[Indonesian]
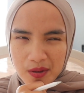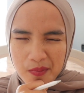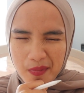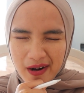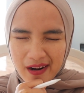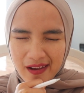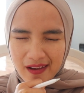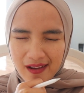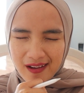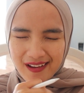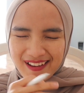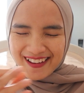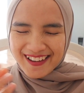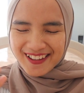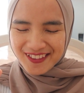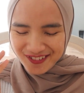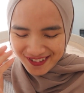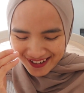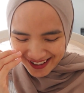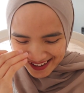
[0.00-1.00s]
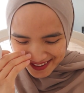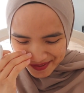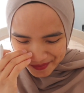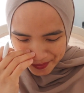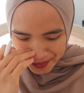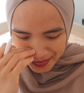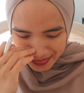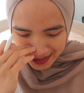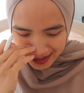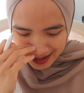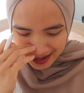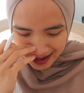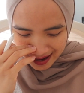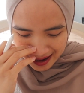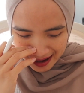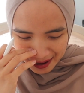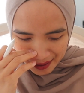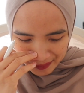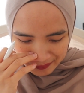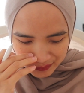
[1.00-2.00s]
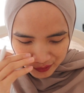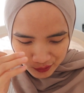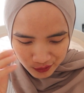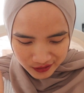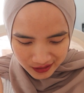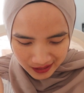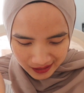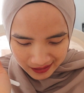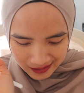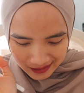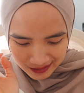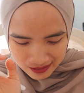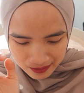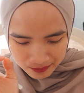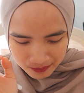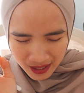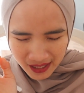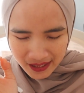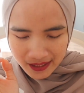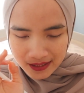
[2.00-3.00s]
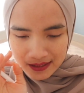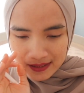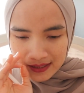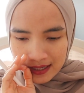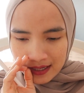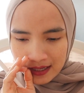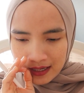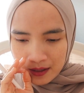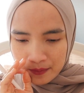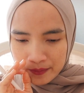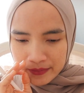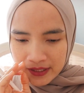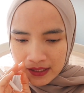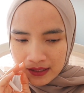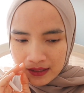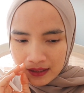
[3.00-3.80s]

gimana ya ya gitulah um, terus yang keenam akhirnya um,